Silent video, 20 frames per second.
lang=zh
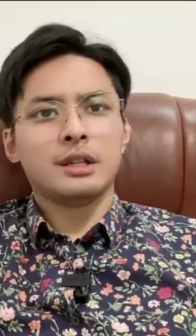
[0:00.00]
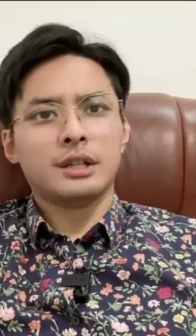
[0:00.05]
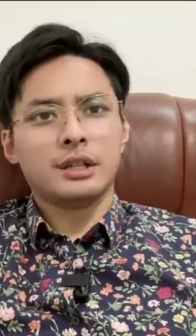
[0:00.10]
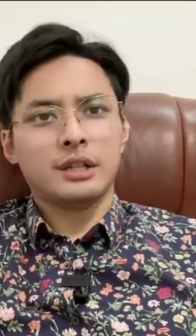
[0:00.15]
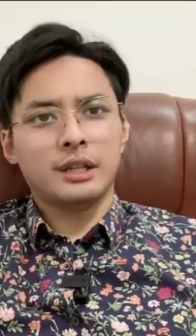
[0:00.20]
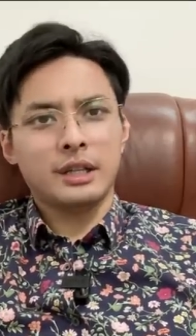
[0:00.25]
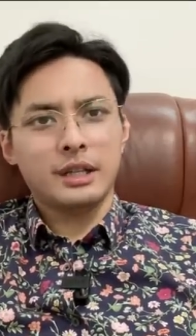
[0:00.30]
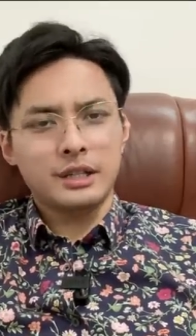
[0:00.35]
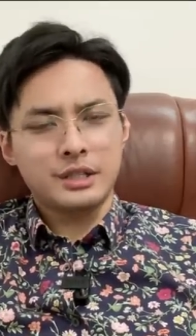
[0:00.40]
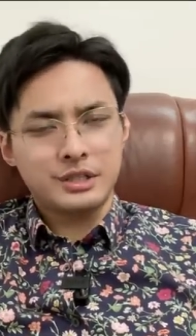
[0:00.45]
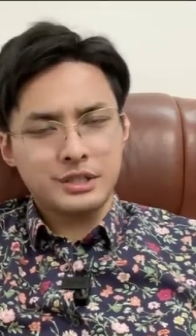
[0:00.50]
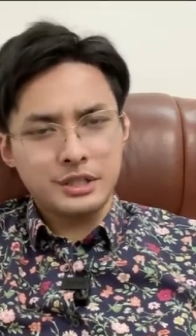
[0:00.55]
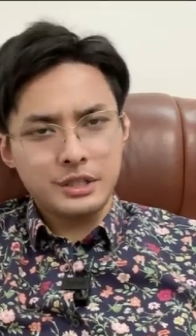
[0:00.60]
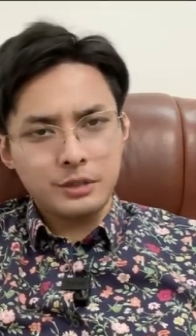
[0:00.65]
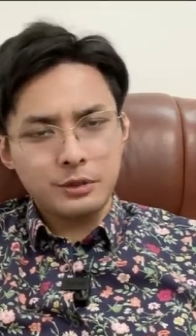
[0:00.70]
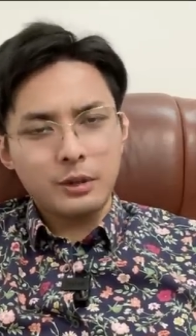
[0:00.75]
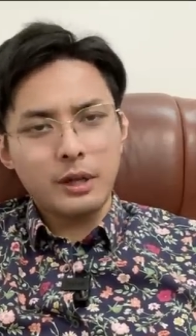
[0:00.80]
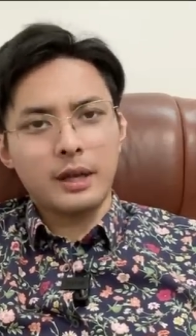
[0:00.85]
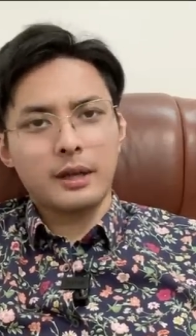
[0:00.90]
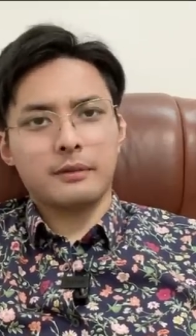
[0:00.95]
尹
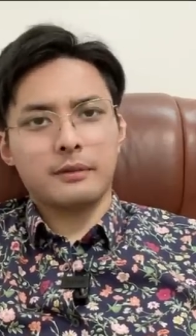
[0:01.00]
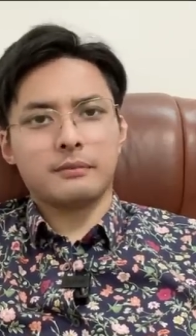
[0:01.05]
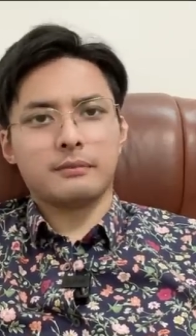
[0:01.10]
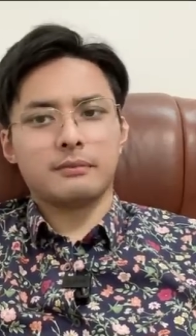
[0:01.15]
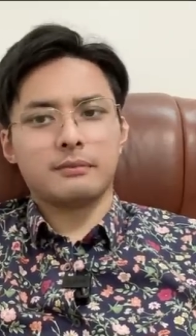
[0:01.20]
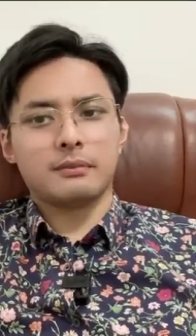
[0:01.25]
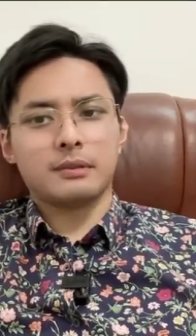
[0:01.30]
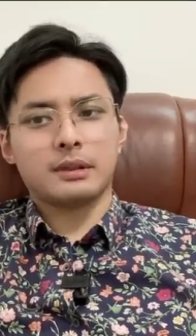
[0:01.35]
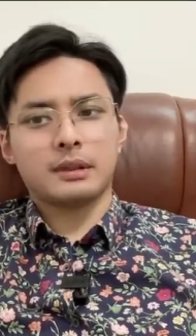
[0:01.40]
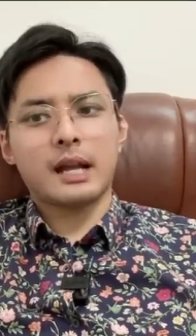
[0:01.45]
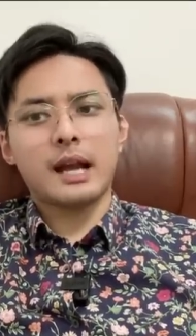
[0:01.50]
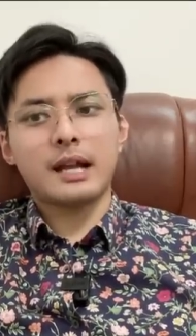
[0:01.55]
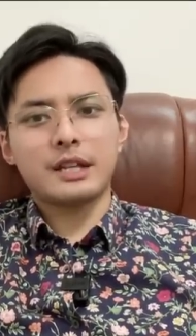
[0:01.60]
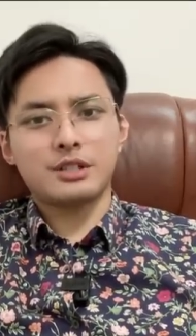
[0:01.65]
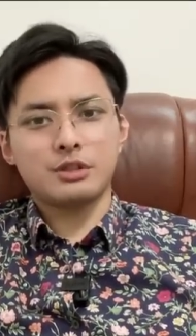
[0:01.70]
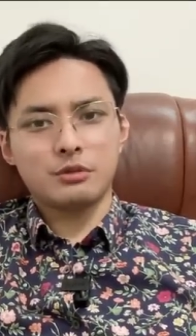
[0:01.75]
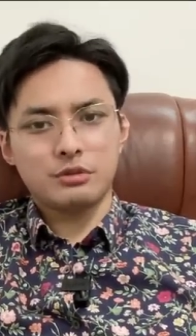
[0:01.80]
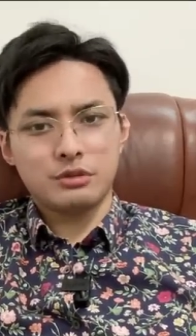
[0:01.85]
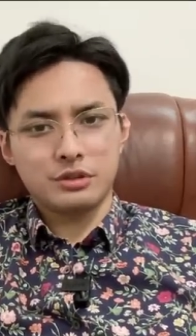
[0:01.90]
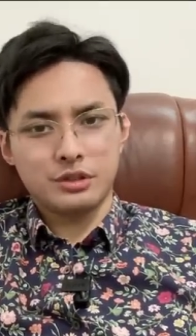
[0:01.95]
锡月。他
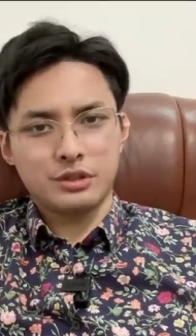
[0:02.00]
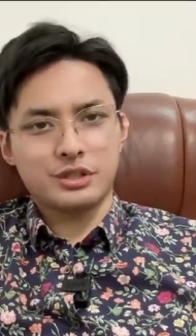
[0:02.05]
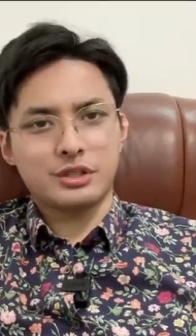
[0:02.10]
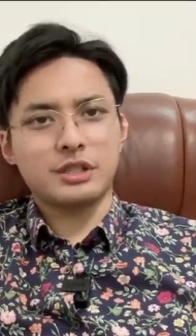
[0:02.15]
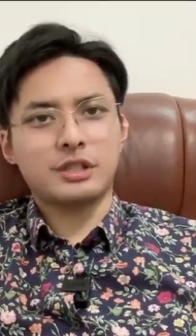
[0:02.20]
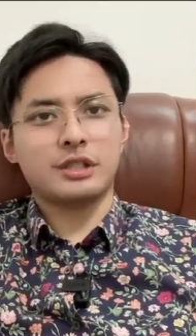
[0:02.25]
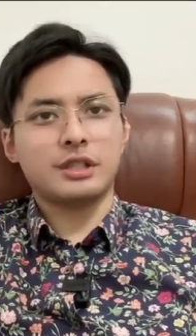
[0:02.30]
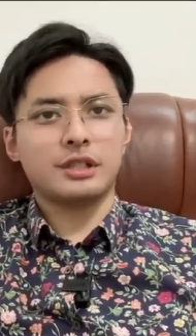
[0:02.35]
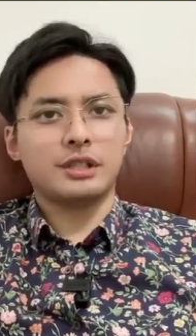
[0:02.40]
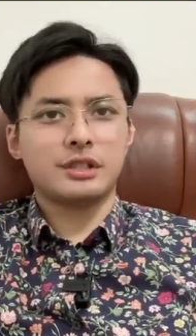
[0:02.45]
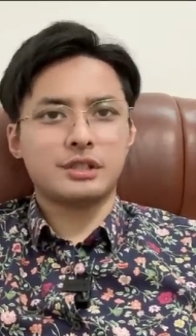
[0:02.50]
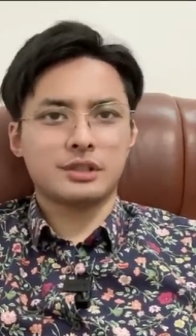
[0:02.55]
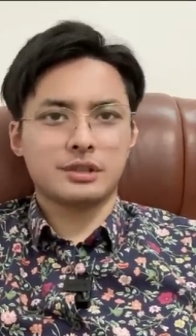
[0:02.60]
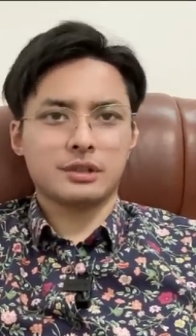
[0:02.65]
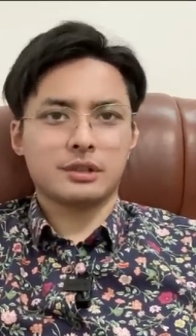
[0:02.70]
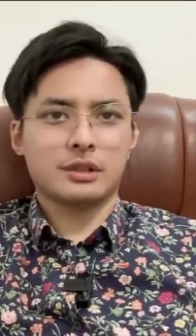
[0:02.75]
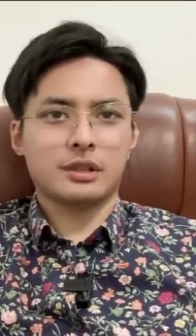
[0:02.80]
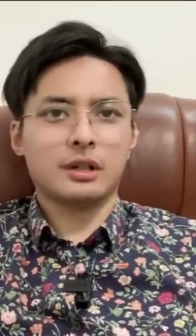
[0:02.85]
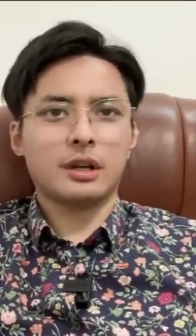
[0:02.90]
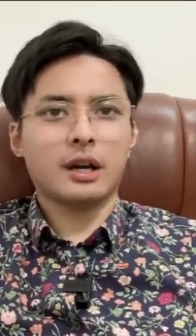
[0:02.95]
就是集体意
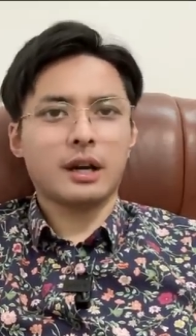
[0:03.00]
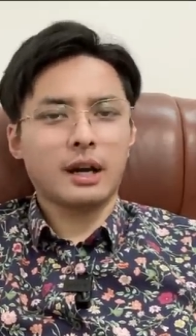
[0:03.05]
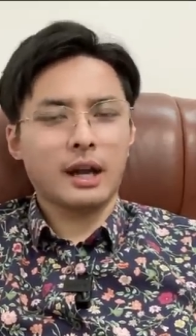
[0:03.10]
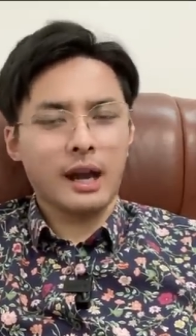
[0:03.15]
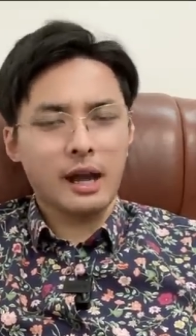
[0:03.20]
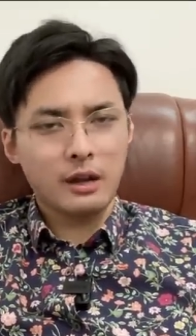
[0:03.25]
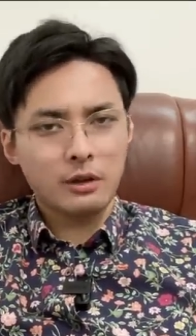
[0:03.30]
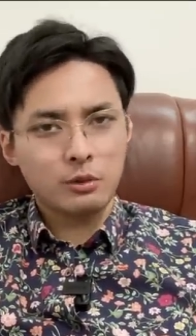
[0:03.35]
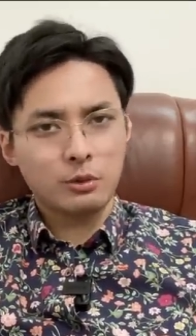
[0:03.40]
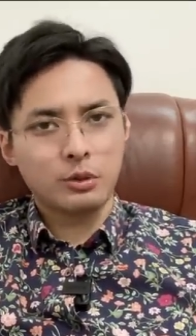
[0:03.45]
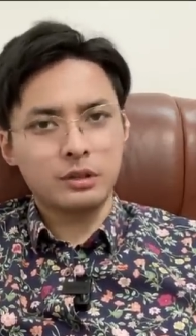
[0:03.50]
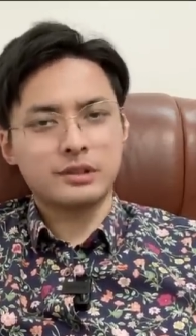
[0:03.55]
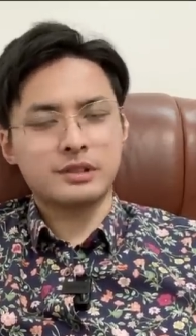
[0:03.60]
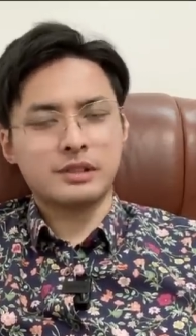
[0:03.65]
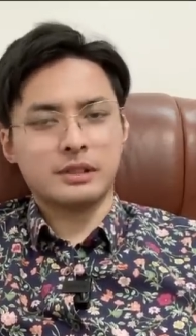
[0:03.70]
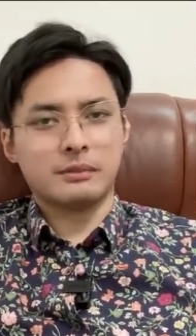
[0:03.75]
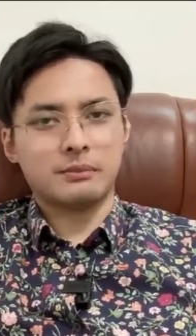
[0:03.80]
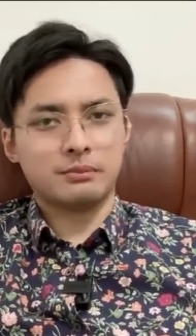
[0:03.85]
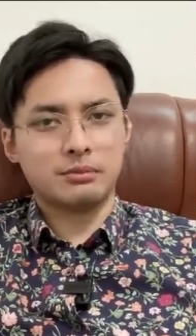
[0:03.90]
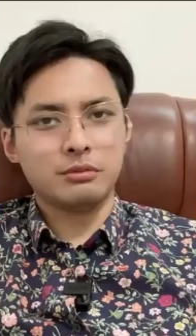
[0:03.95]
志和韩国
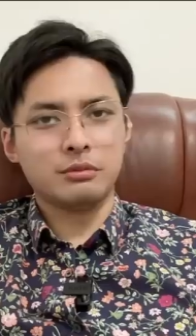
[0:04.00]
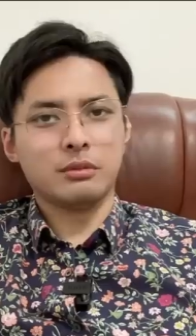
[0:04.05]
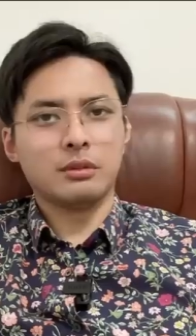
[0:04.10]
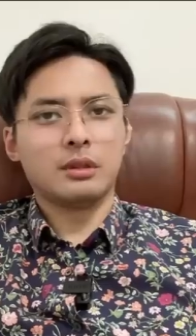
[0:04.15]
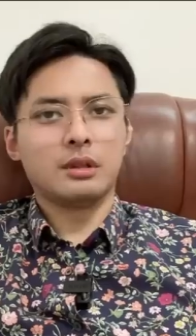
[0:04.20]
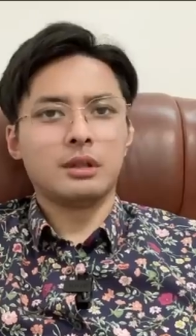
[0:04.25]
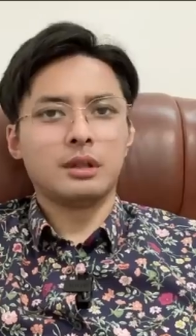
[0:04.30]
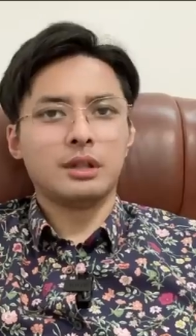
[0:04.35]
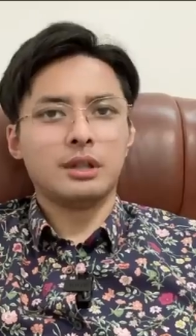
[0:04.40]
整部